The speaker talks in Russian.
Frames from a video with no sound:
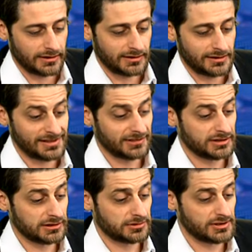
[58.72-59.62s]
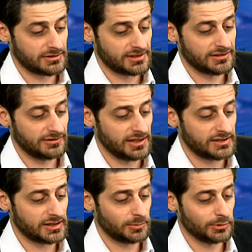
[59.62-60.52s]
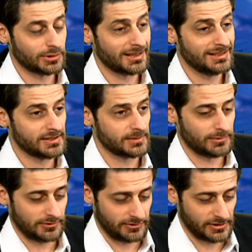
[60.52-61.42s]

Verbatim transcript: а, исследование, которое называется «Еврейский плюрализм